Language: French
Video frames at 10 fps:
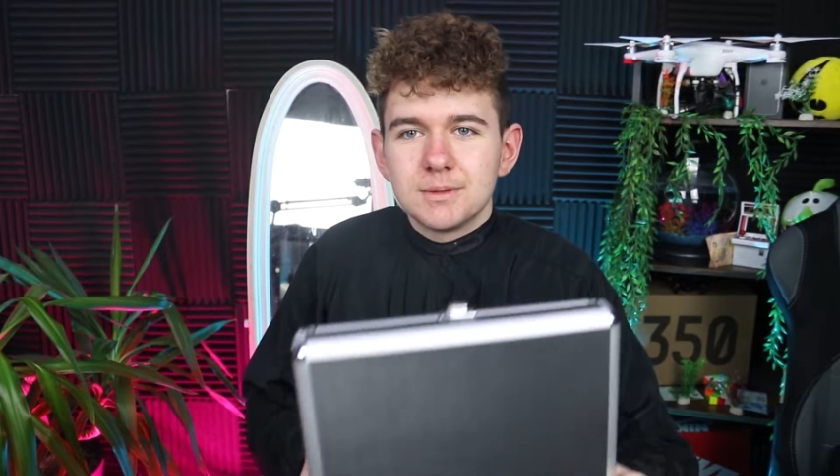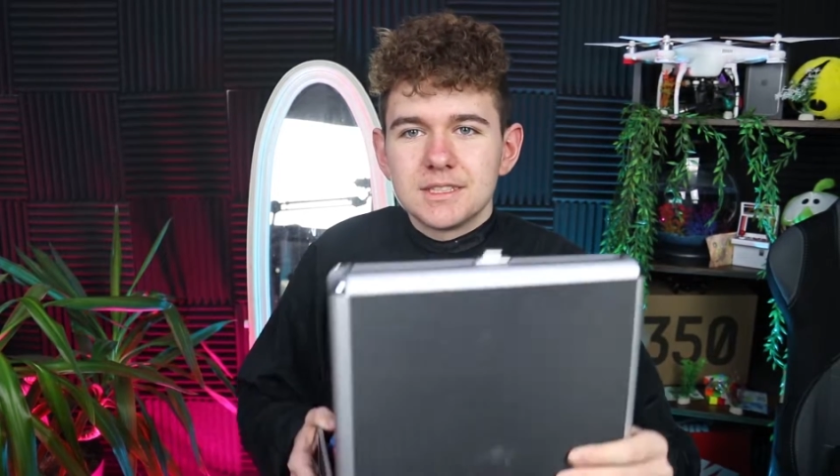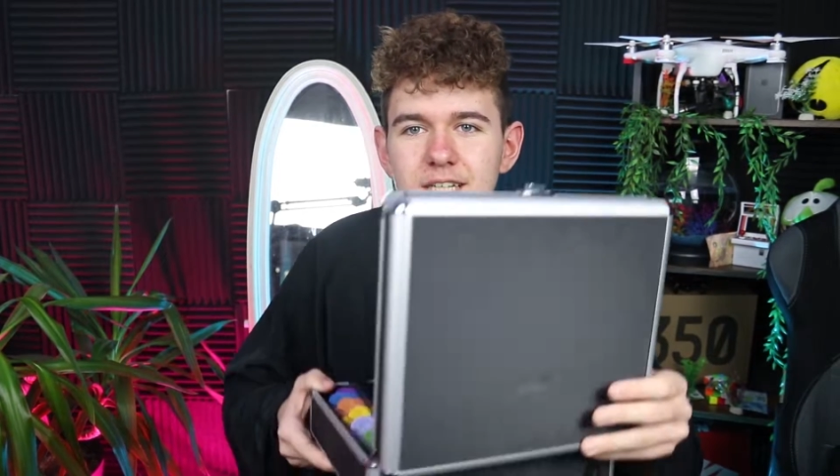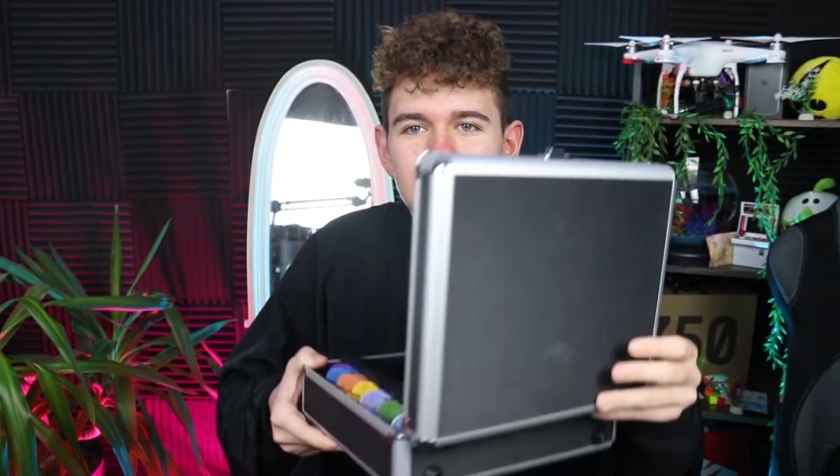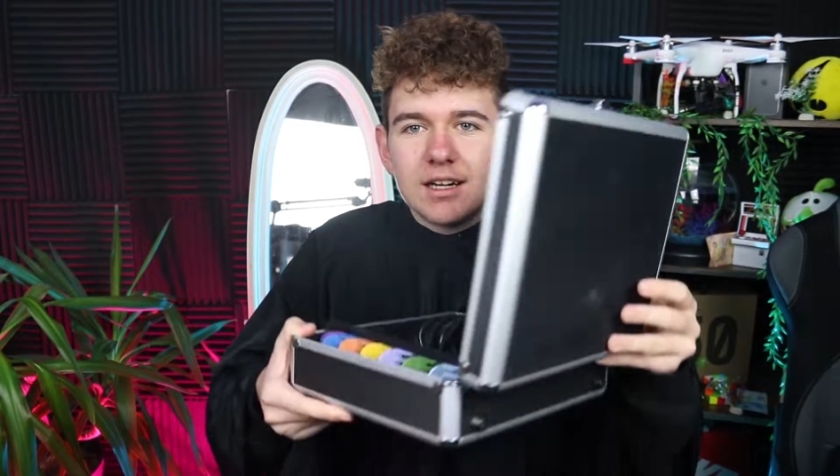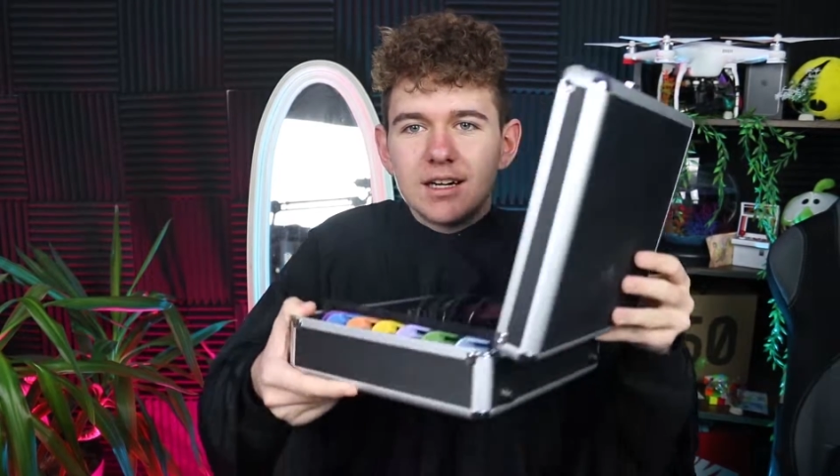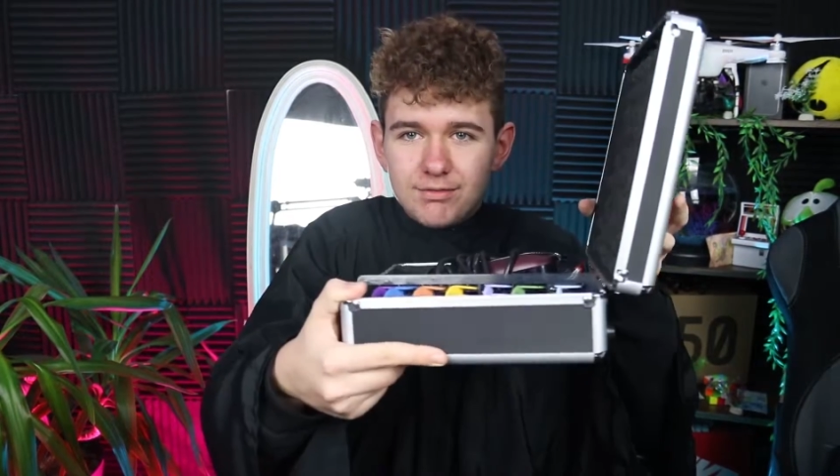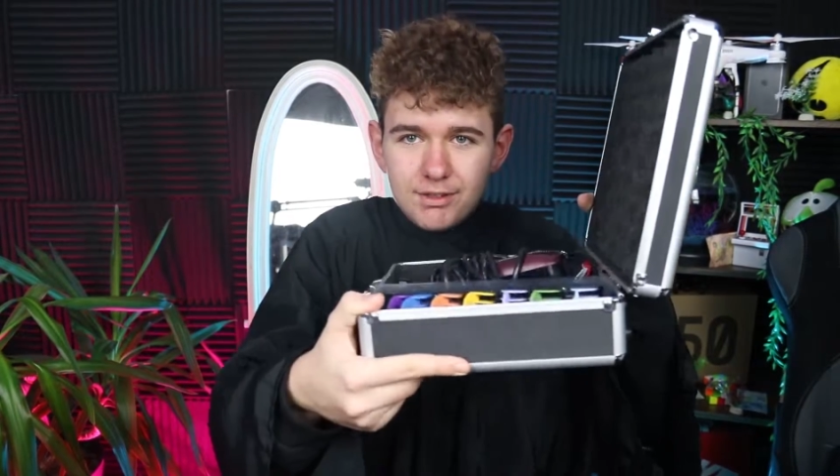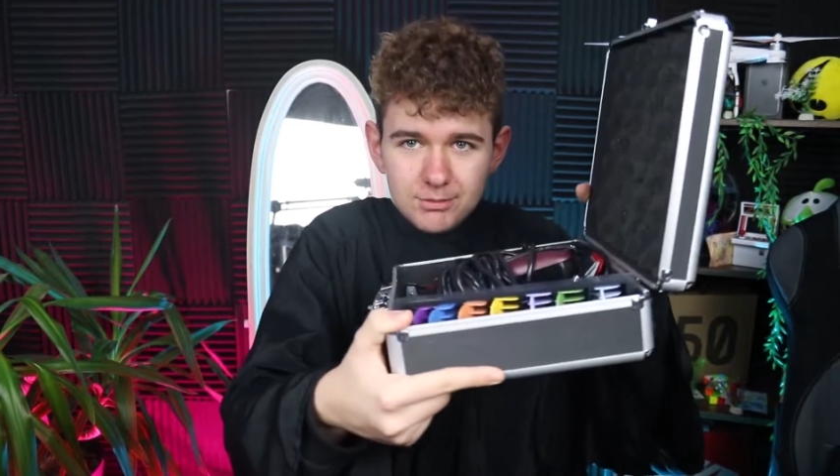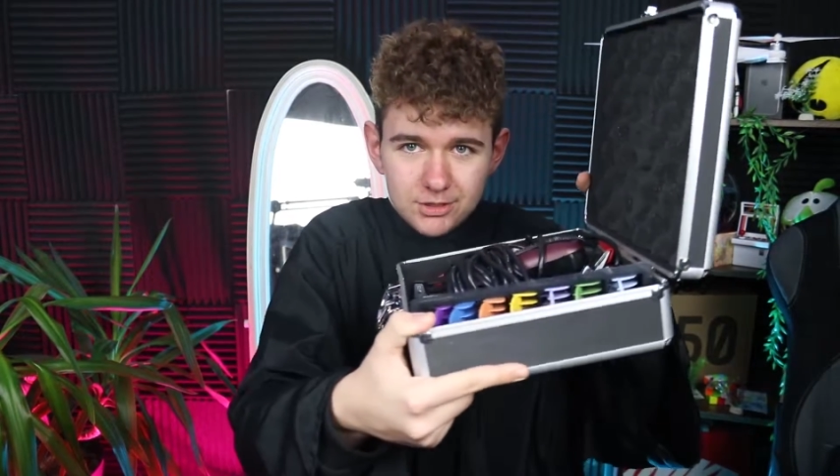spéciale, la
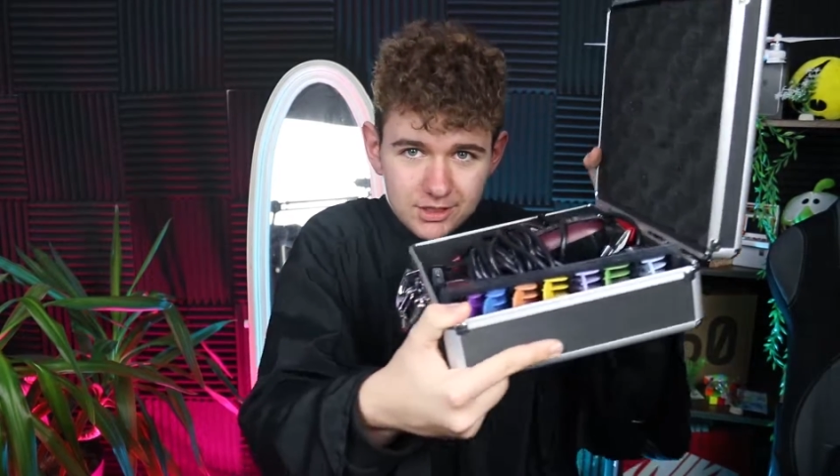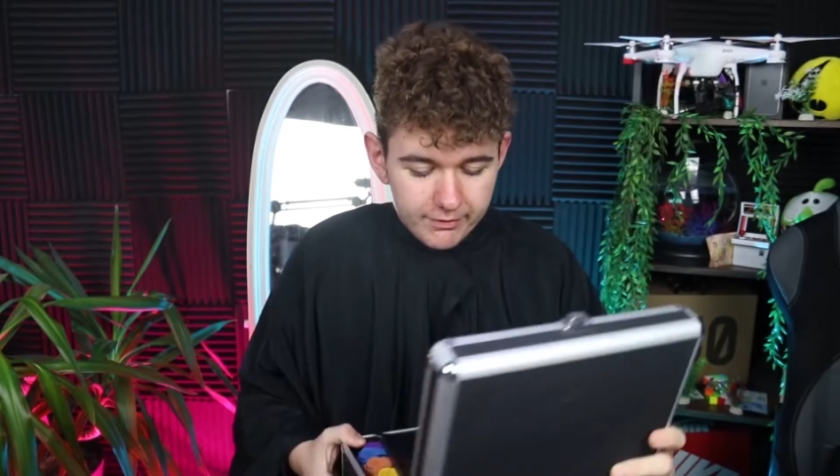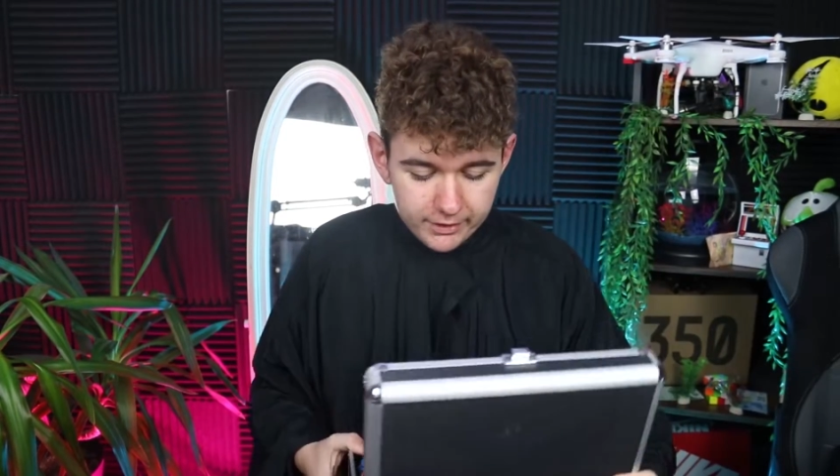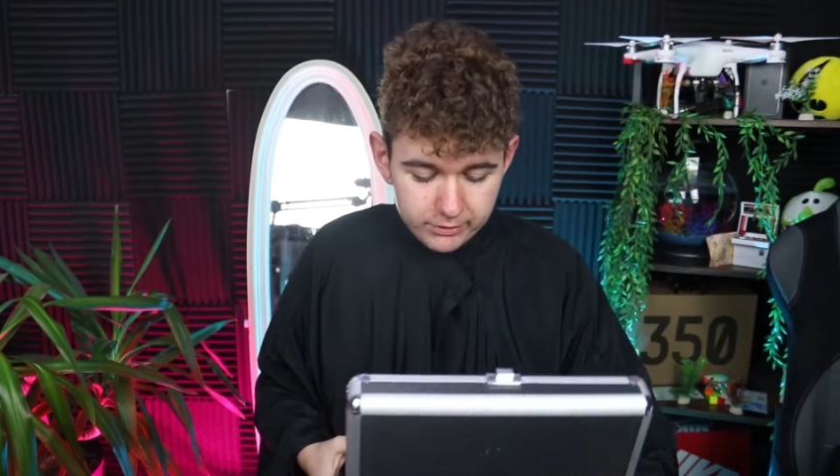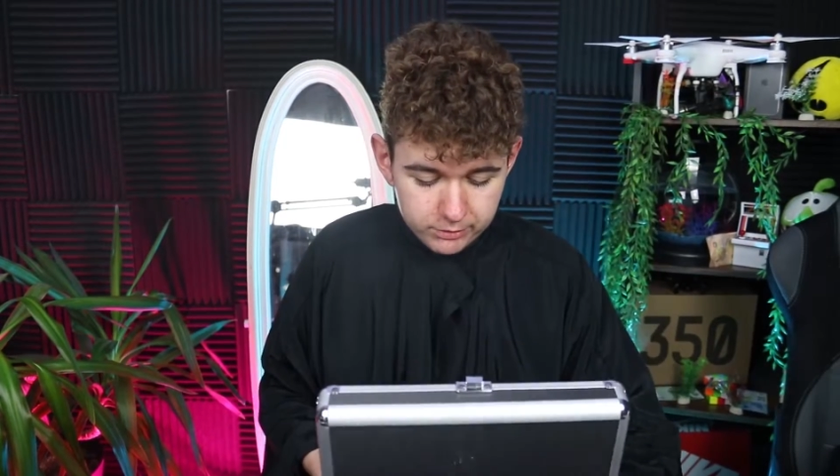fameuse avec